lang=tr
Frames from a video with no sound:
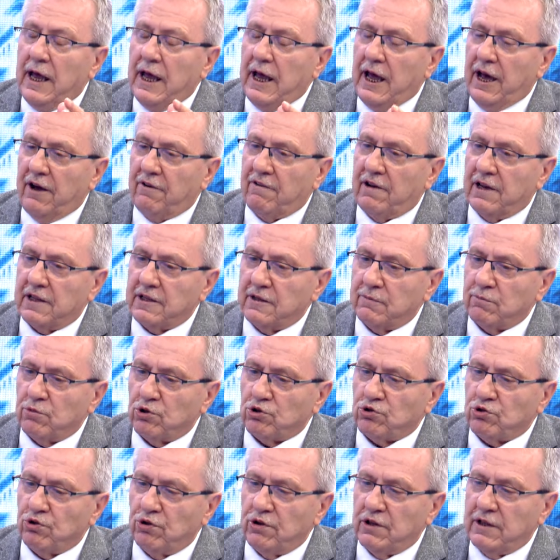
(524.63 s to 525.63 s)

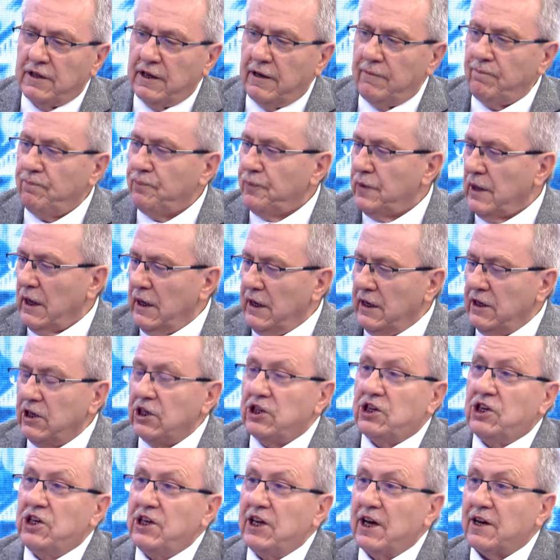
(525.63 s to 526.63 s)
Efendime söyleyeyim.
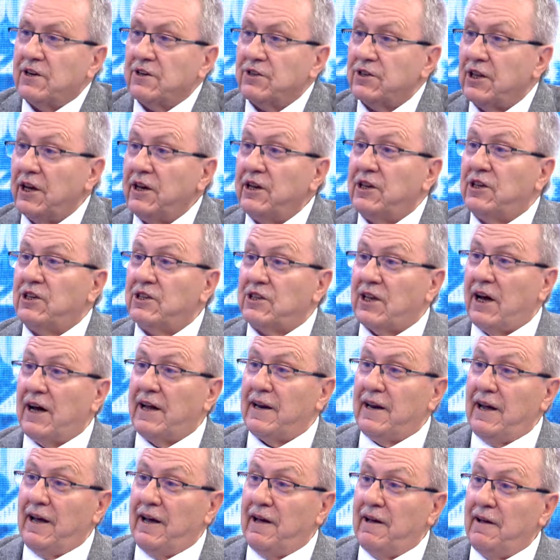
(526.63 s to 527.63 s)
iki yanında iki
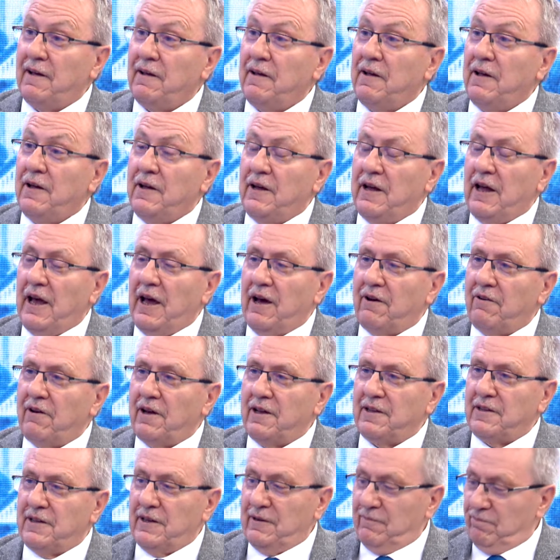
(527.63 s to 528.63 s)
tane
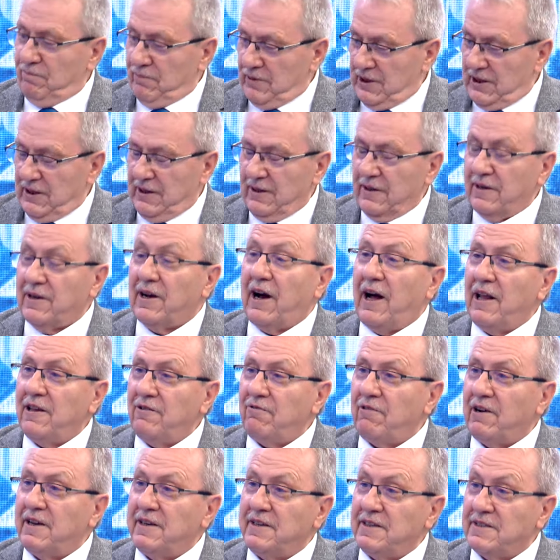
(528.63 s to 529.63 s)
efendim e,
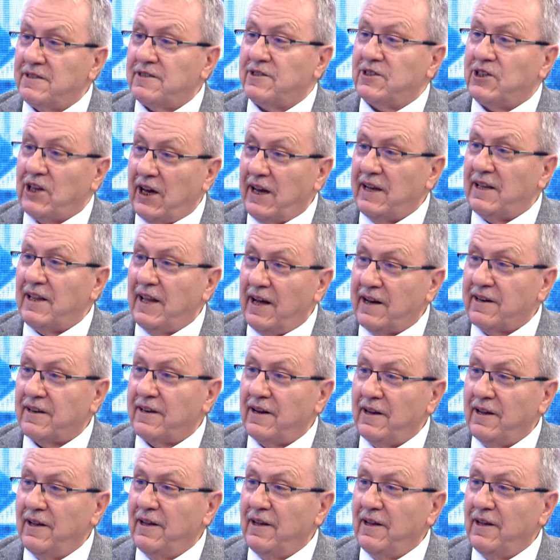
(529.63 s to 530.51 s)
galvaniz şeyler